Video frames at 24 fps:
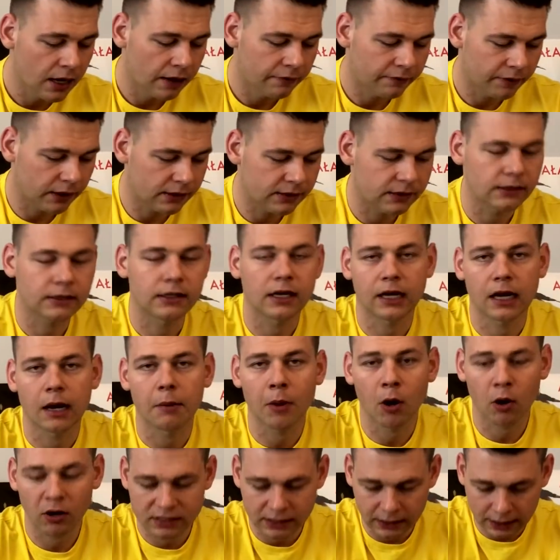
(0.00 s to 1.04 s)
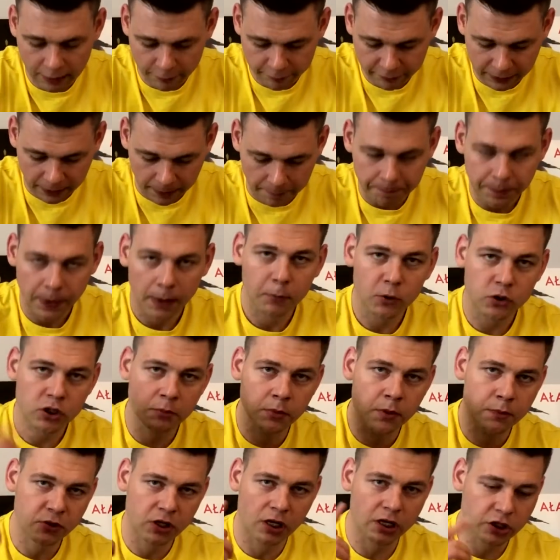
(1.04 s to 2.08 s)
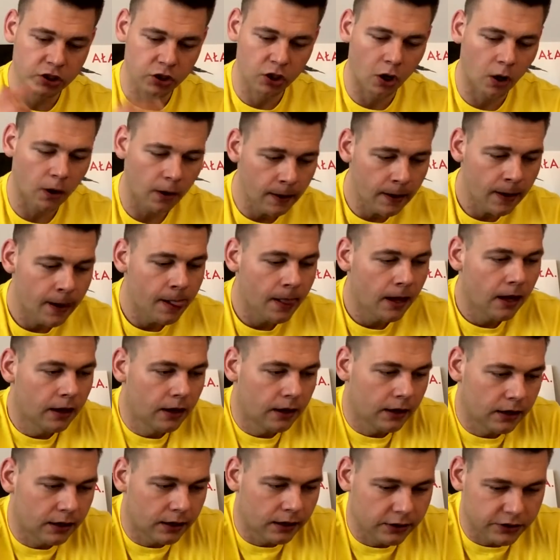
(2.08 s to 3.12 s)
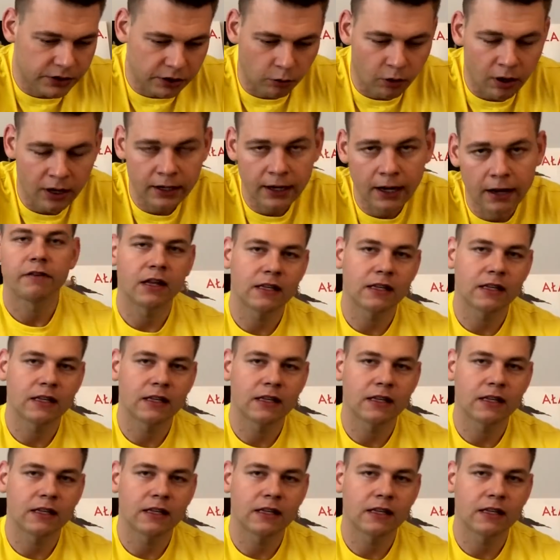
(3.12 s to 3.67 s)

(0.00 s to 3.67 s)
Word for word: więc taka mała zajawka. Możemy przejść do E, działania.